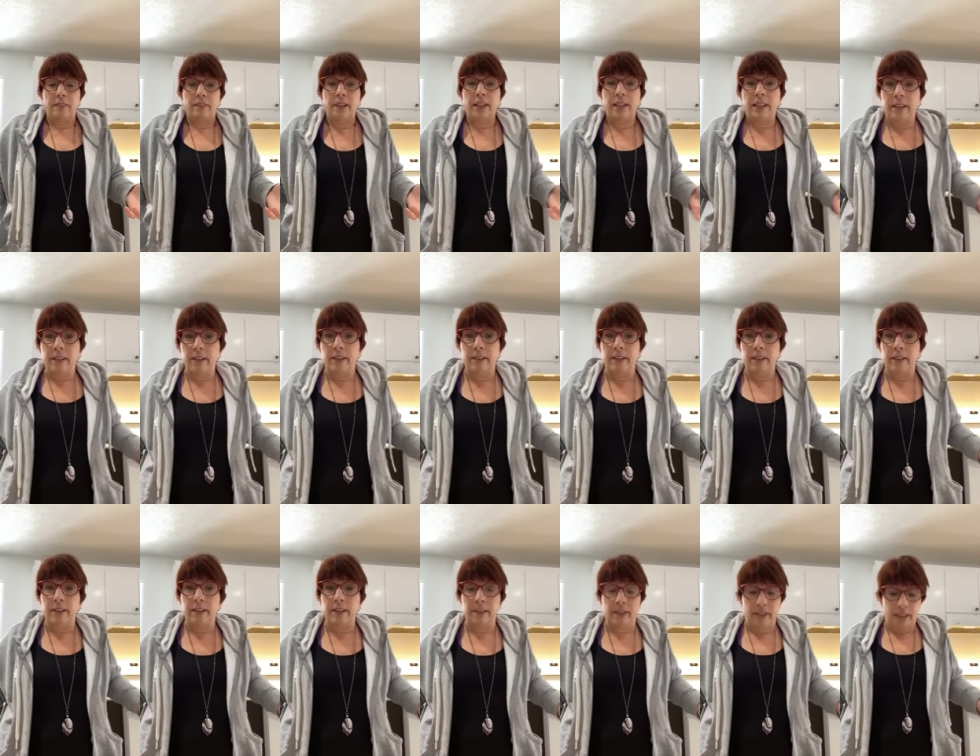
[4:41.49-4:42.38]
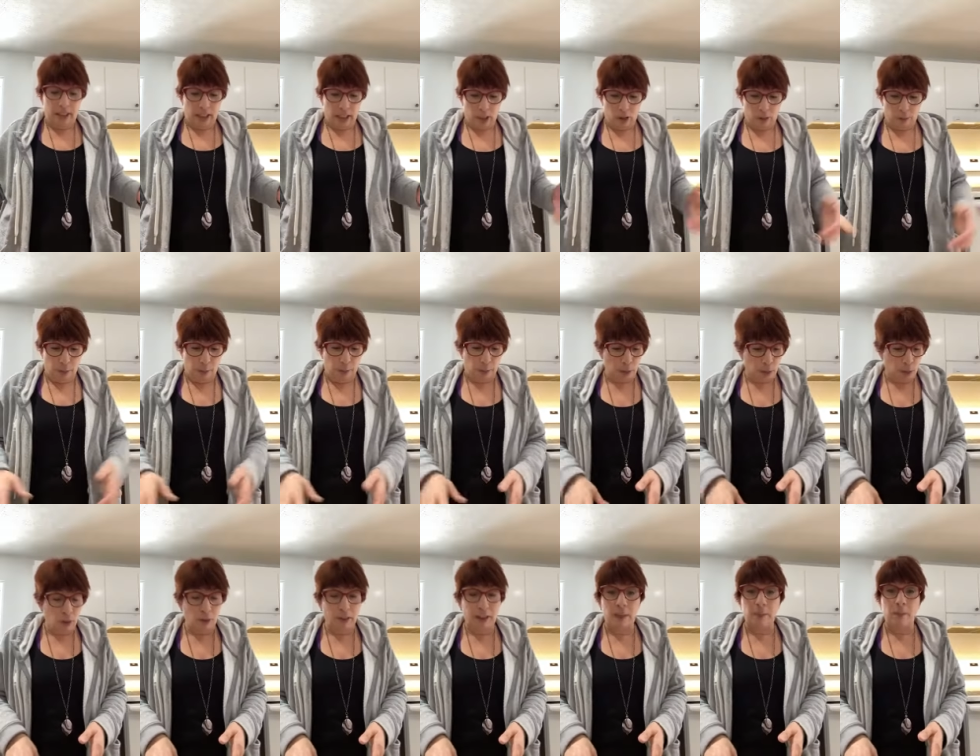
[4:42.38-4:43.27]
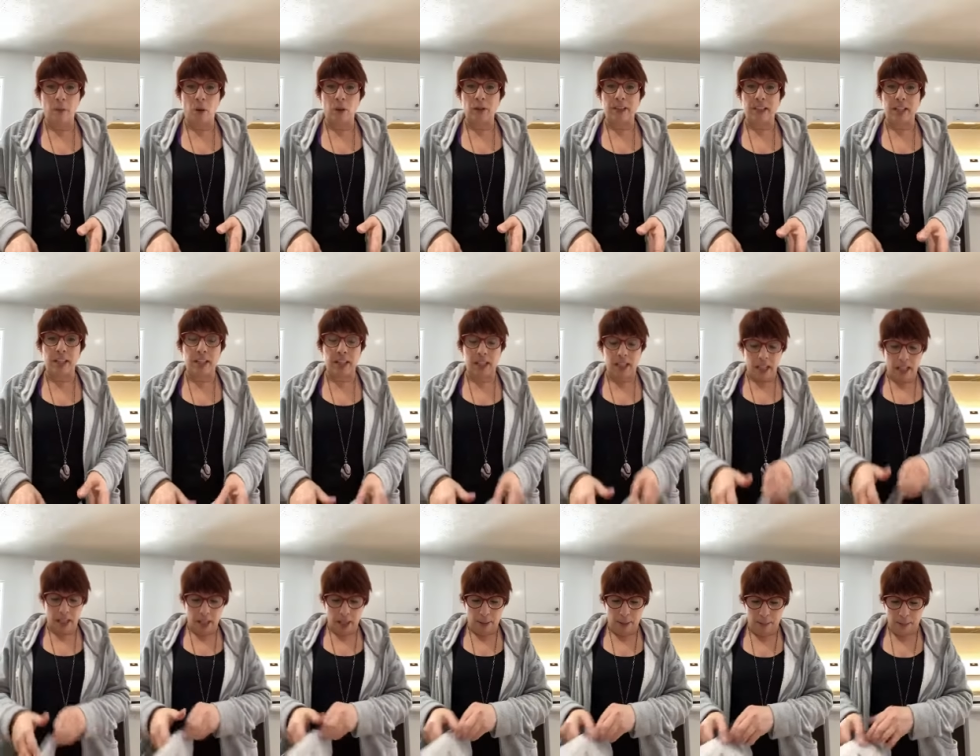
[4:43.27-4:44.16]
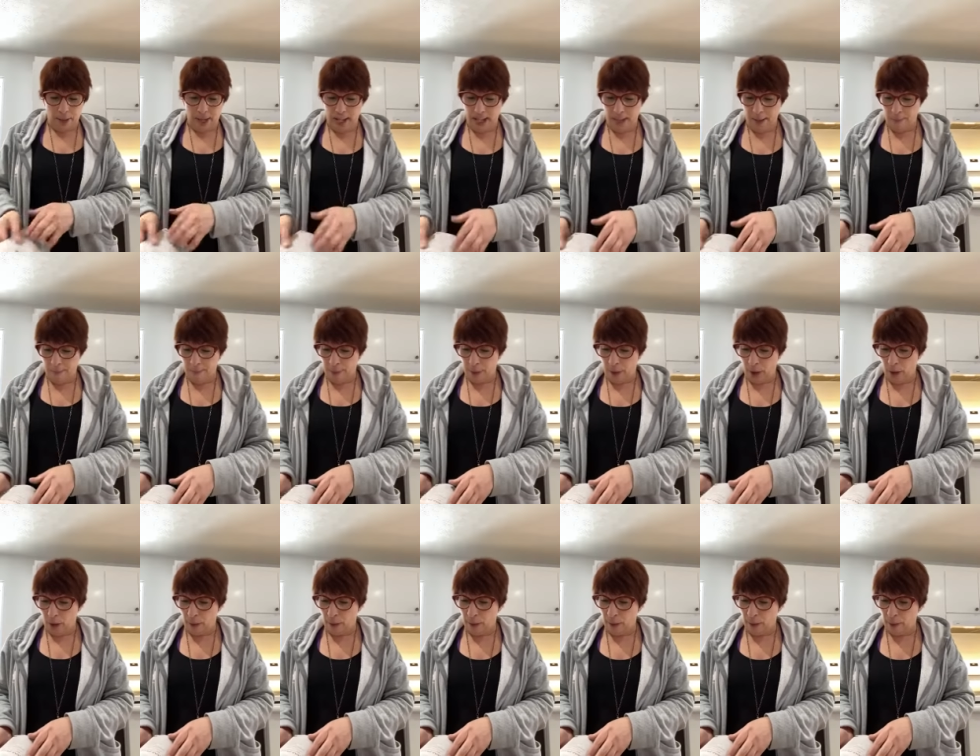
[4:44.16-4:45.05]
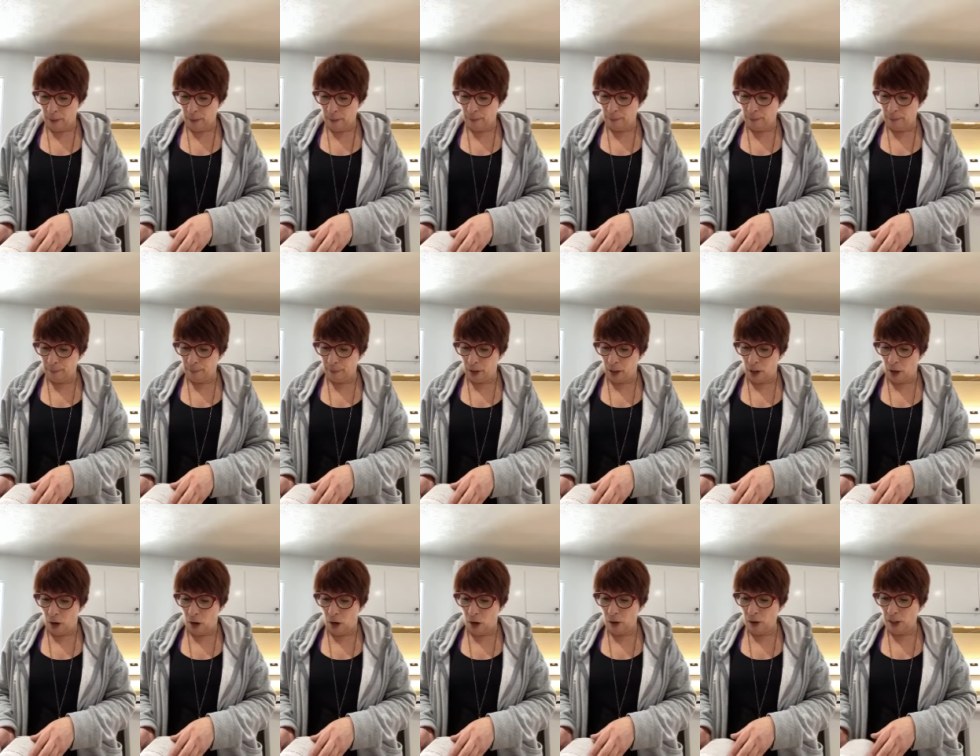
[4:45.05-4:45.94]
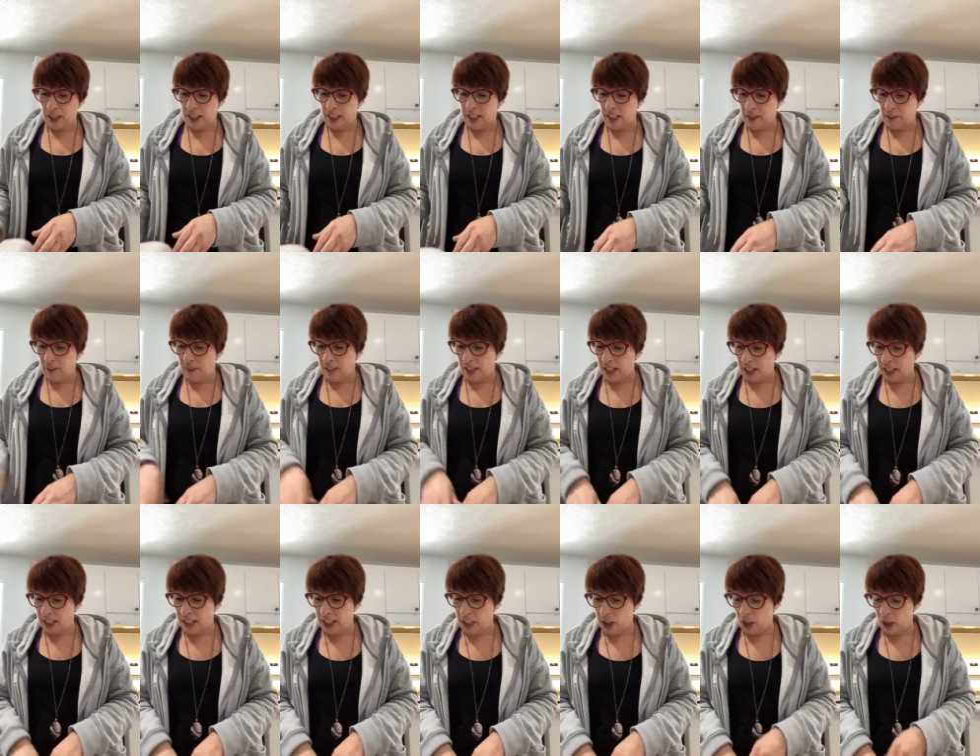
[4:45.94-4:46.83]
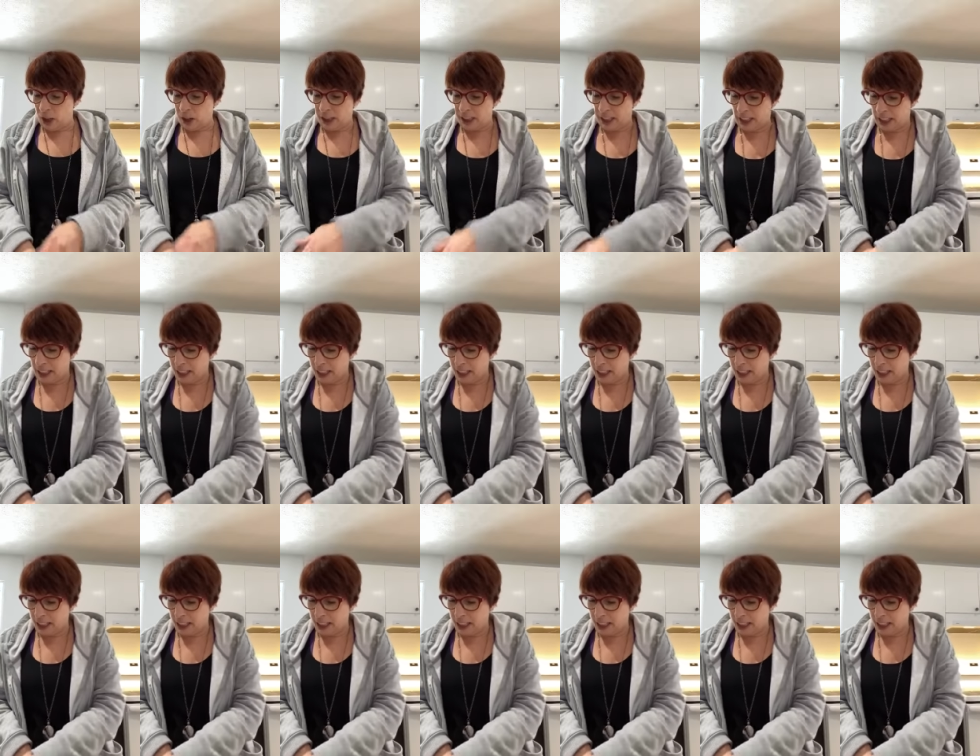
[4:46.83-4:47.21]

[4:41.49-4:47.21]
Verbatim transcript: Fait que je peux pas tout te montrer, mais euh, un qui, vient, qui,